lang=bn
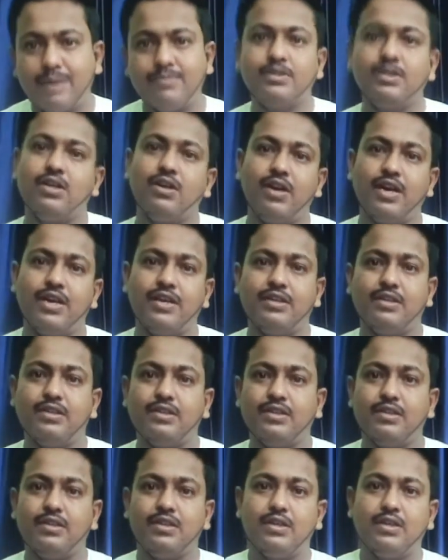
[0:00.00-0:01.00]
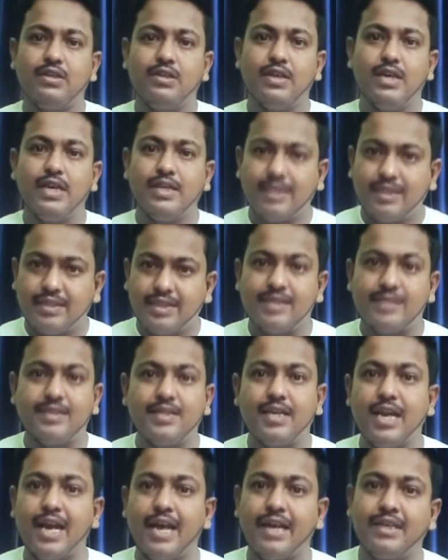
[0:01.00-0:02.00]
দেশবন্ধু চিত্তরঞ্জন দাস যখন
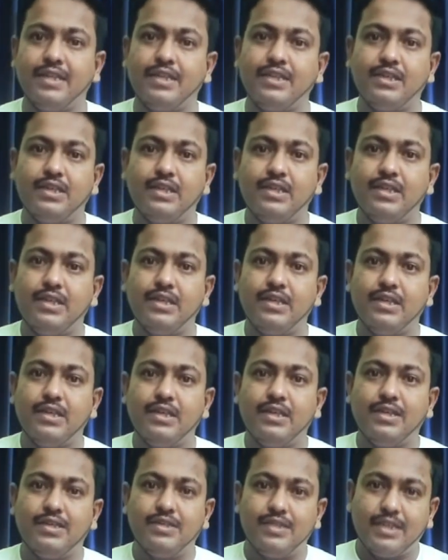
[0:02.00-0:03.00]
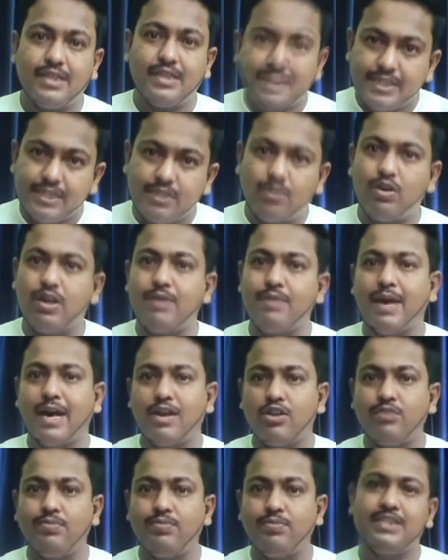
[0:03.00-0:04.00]
ঠাকুরের কাছে গেলেন ঠাকুর কি বললেন
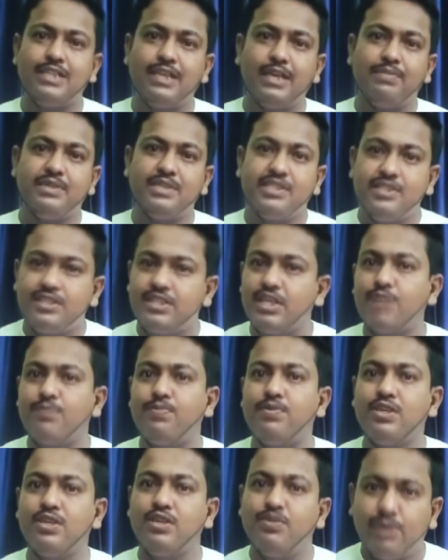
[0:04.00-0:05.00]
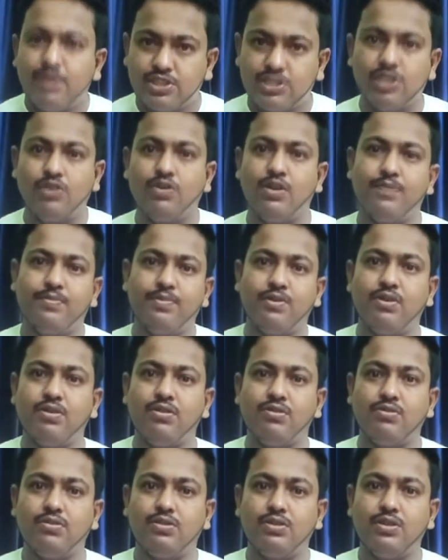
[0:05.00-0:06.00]
যে আপনারা
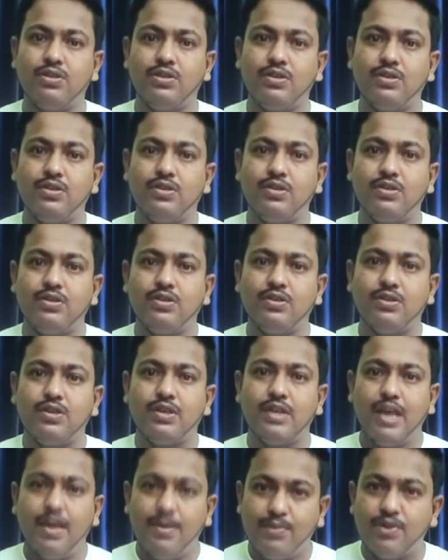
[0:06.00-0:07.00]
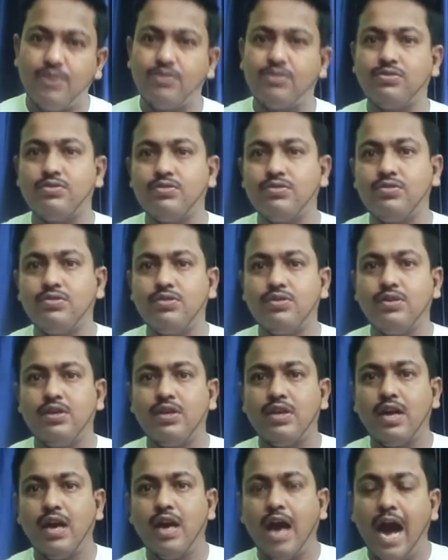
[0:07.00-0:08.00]
ব্রিটিশদের সাথে আপনারা সরাসরি
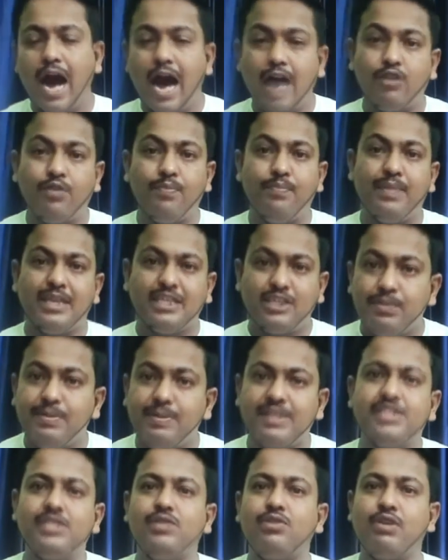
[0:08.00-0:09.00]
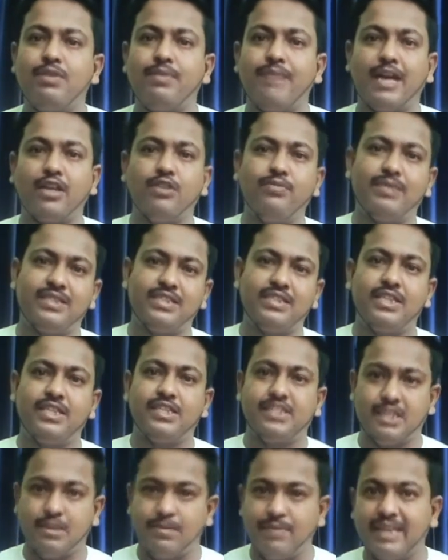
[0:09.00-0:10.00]
সংঘাতে যাচ্ছেন আপনারা বিভিন্ন
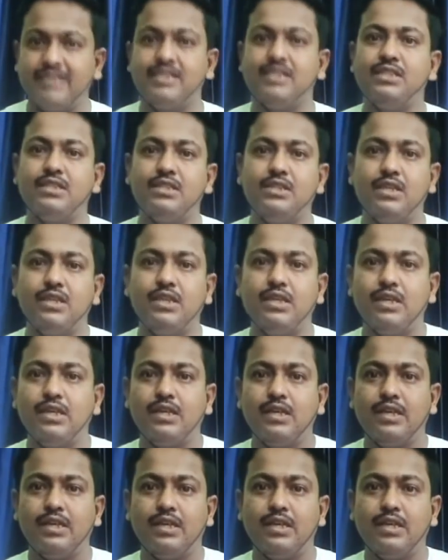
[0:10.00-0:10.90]
আইন অমান্য আন্দোলন